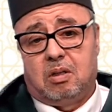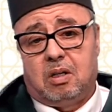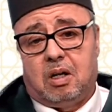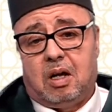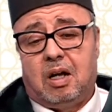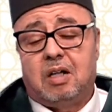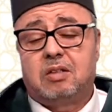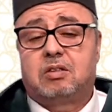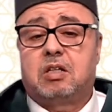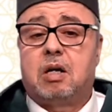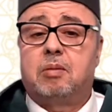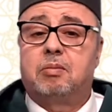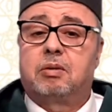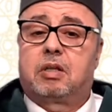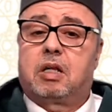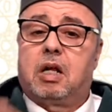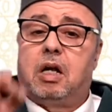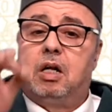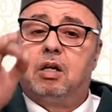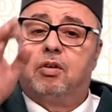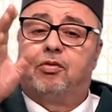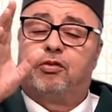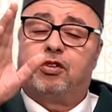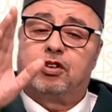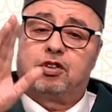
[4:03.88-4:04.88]
حتى نطلع
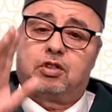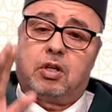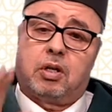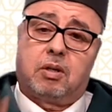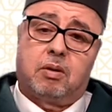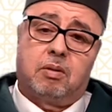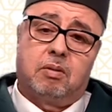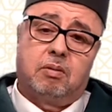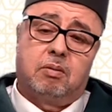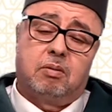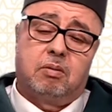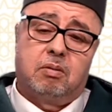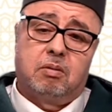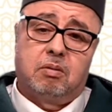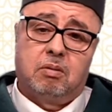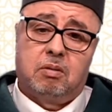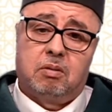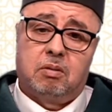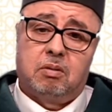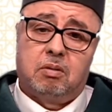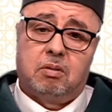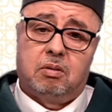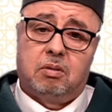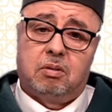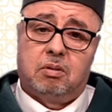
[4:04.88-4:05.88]
الفجر
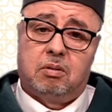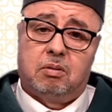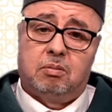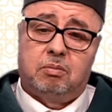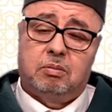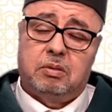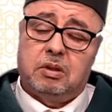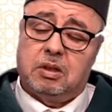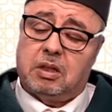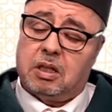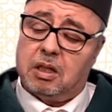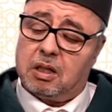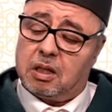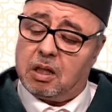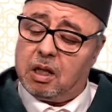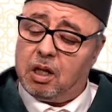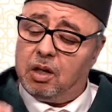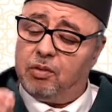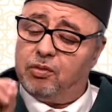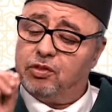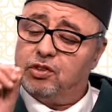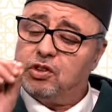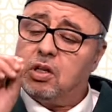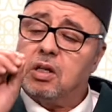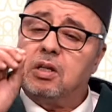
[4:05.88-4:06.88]
من كيطلع
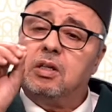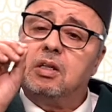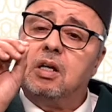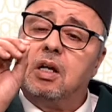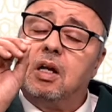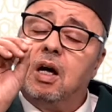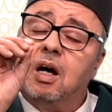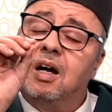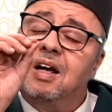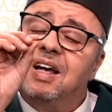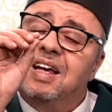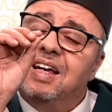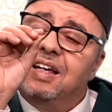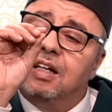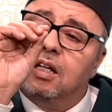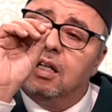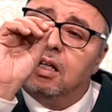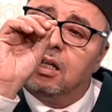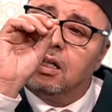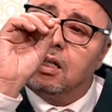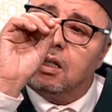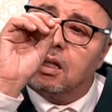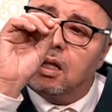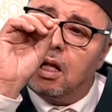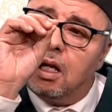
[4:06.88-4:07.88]
الفجر ديالها قال
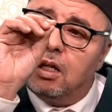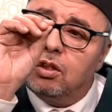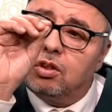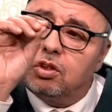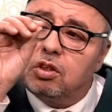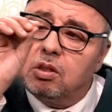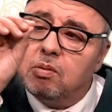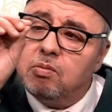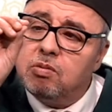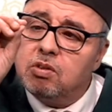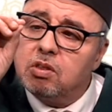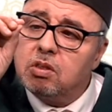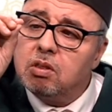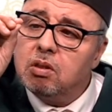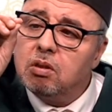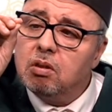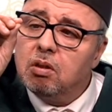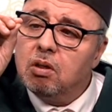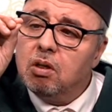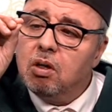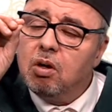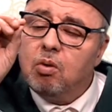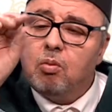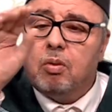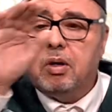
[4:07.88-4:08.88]
لك تطلع الشمس
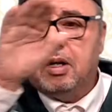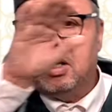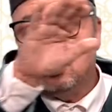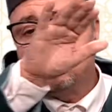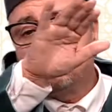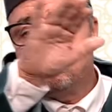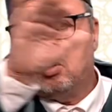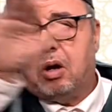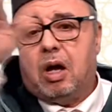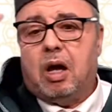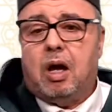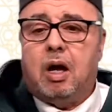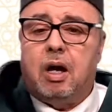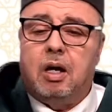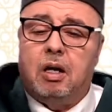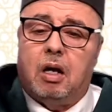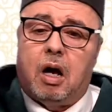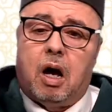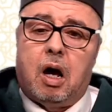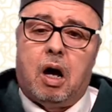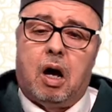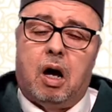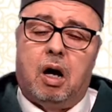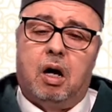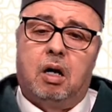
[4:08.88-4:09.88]
ولا شعاع
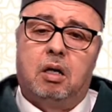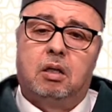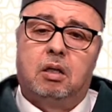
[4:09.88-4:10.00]
لها